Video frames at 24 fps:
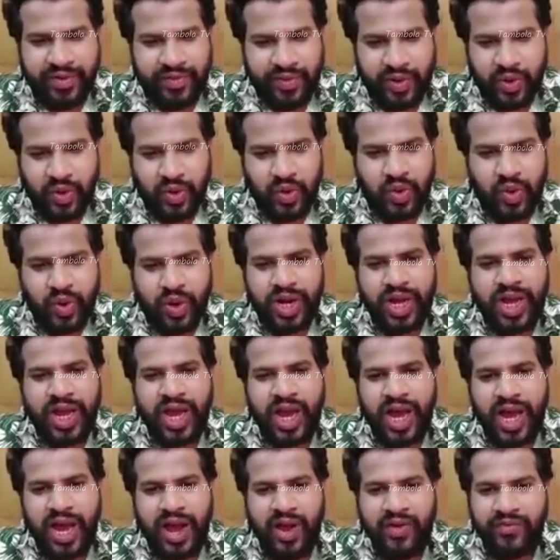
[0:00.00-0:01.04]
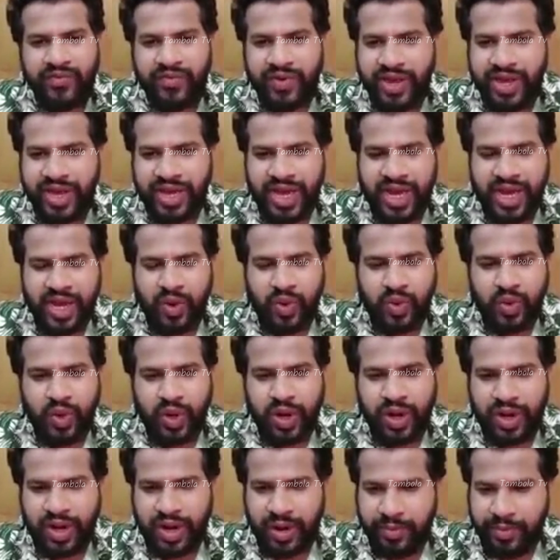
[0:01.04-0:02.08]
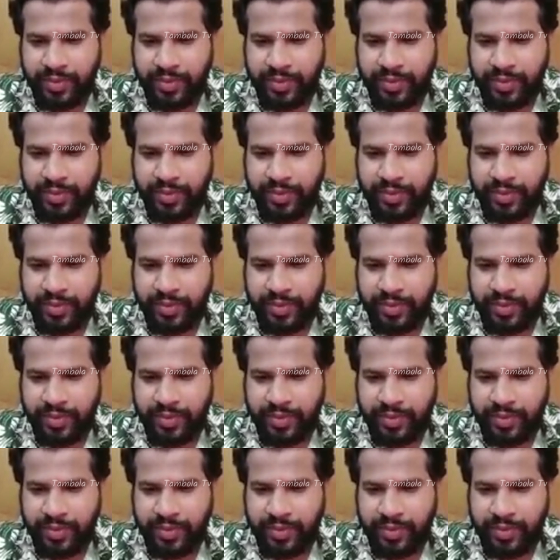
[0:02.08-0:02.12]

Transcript: ఎవరు కూడా ఆ ఫేక్ అకౌంట్లను